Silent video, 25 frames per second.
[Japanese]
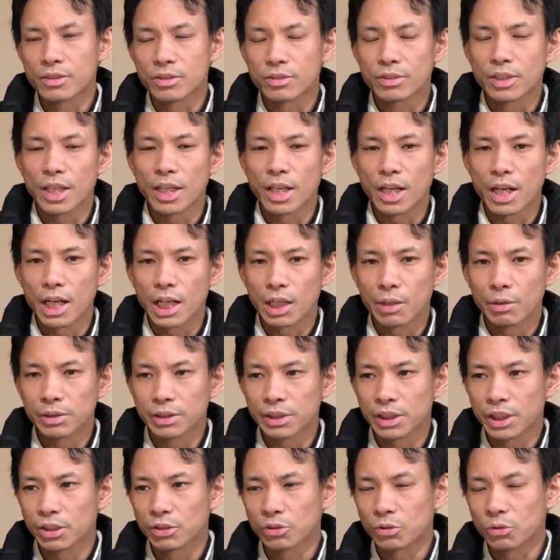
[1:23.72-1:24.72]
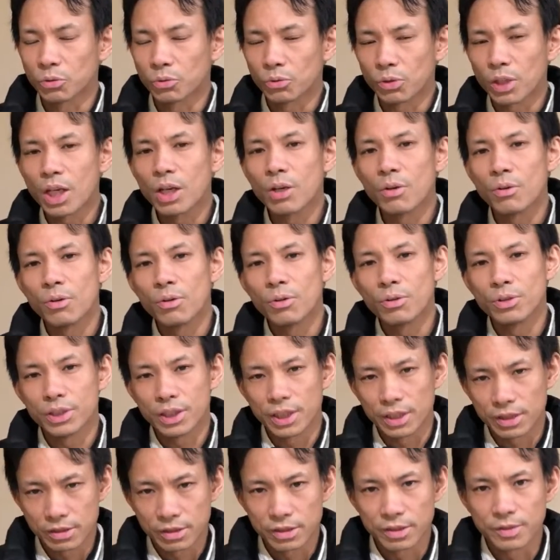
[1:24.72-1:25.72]
図で表されることが多
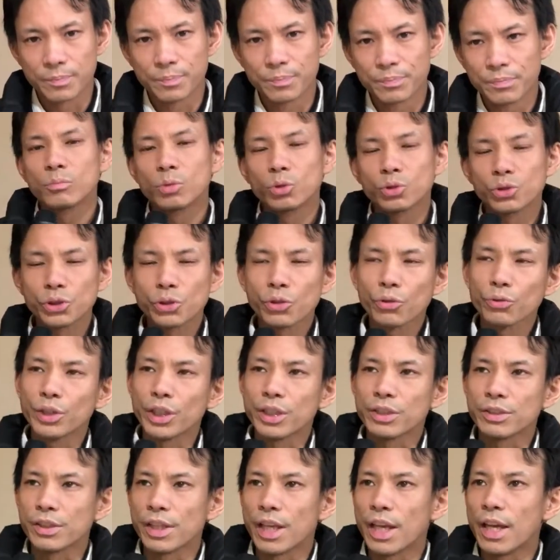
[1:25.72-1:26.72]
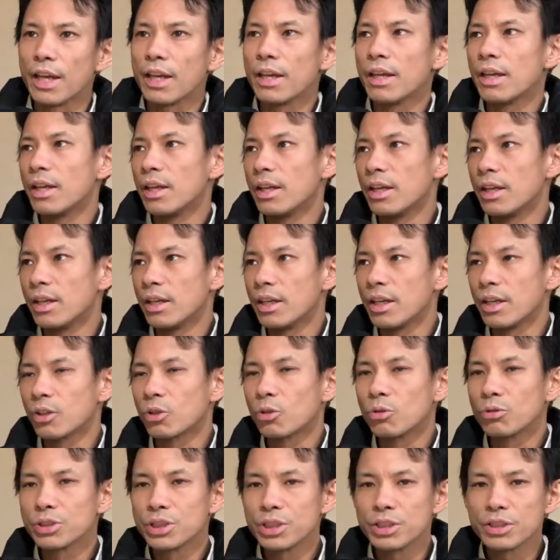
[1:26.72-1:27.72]
いです。もちろんです
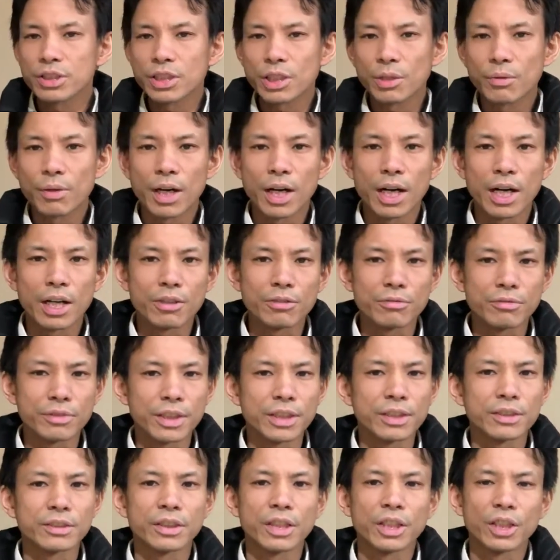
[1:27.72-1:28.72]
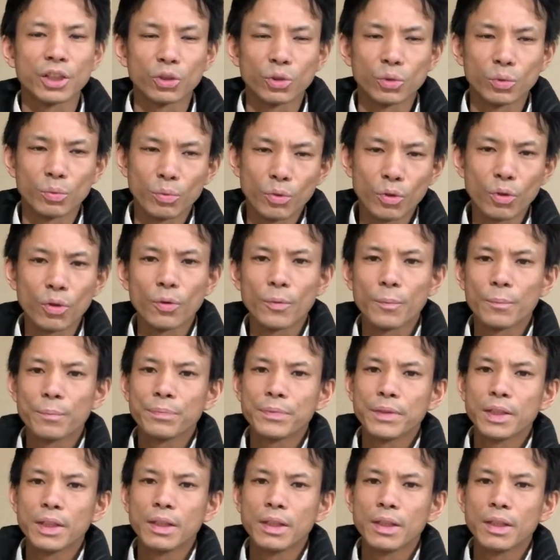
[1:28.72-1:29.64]
ね、個人差はあるんですけれども、